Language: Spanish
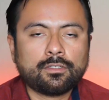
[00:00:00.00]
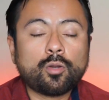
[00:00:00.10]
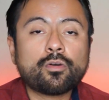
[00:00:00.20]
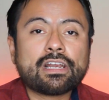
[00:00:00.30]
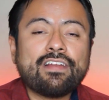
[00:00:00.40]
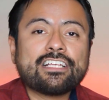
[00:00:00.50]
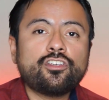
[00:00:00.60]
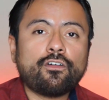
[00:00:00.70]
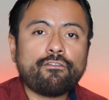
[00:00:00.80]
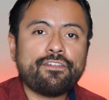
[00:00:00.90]
Como
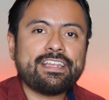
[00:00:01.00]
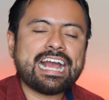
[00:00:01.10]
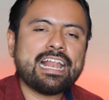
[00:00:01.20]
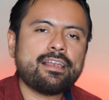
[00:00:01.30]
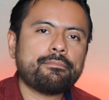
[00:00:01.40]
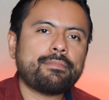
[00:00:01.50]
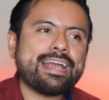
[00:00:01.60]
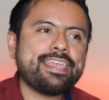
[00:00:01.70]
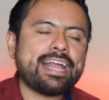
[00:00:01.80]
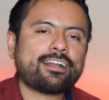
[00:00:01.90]
reflexión final,
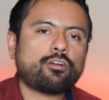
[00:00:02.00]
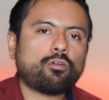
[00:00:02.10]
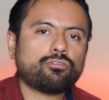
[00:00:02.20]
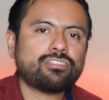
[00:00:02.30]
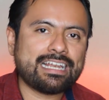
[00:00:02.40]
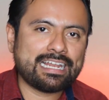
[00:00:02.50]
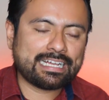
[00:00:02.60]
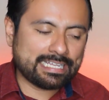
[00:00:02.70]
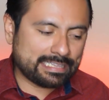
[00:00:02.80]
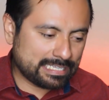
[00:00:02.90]
vaya cosa
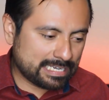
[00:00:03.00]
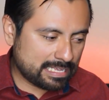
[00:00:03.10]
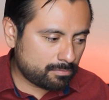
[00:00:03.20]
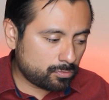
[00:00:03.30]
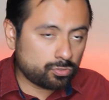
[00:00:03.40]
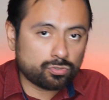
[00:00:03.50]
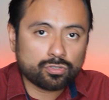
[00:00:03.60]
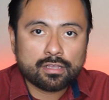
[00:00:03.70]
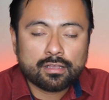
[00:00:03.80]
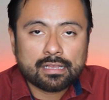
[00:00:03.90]
la que tenemos
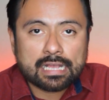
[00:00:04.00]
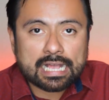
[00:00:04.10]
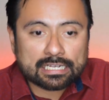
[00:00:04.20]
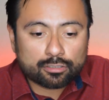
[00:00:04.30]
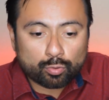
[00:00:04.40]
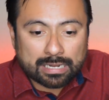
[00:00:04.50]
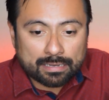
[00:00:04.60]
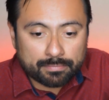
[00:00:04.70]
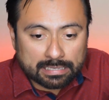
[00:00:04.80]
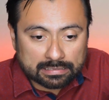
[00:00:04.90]

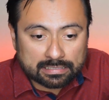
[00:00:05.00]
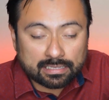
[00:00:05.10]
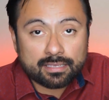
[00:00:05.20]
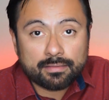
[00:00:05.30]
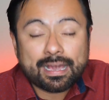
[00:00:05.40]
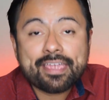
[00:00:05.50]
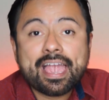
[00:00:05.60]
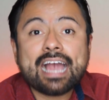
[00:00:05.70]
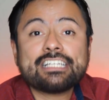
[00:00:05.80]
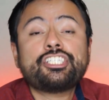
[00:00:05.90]
actualmente y
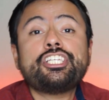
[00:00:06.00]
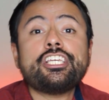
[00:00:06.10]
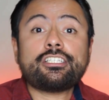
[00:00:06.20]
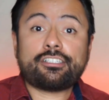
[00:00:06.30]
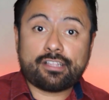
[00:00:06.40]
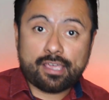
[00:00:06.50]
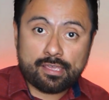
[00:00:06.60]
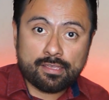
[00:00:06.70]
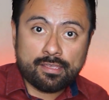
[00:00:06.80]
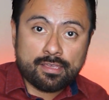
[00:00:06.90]
vaya
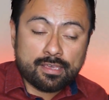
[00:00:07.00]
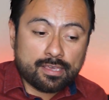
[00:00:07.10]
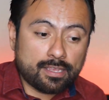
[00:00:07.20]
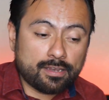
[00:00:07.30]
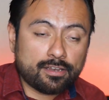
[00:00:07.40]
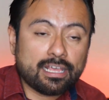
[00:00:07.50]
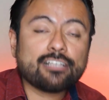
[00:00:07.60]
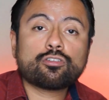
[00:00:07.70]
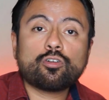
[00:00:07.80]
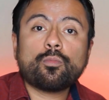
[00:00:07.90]
chiste.
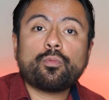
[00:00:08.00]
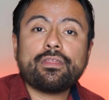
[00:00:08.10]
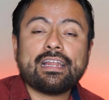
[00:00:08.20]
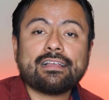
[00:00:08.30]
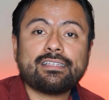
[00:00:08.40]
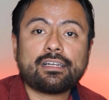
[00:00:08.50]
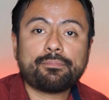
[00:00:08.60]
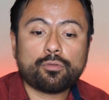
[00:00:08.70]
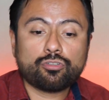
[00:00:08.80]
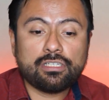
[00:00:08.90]
Esto no pudiera
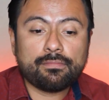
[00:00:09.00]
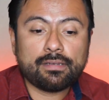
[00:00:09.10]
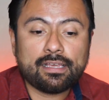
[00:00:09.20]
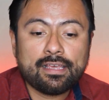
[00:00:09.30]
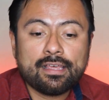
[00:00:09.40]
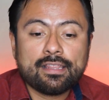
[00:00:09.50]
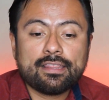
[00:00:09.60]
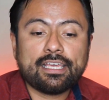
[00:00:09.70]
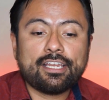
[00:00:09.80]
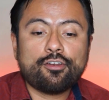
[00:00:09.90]
ser posible
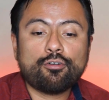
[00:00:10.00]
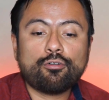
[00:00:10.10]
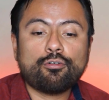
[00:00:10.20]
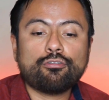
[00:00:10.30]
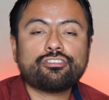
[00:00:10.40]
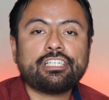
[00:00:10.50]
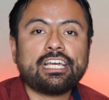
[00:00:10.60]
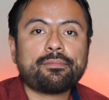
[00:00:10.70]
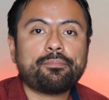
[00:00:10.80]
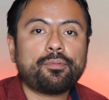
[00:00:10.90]
de no
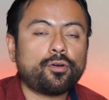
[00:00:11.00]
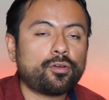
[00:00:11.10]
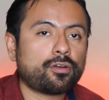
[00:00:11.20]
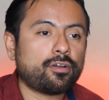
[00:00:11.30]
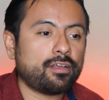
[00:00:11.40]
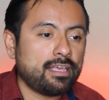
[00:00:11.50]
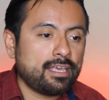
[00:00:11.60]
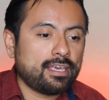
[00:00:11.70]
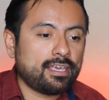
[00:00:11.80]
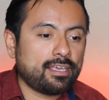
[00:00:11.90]
ser por
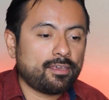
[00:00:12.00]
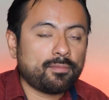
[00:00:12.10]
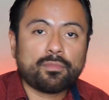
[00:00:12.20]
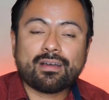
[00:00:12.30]
eh,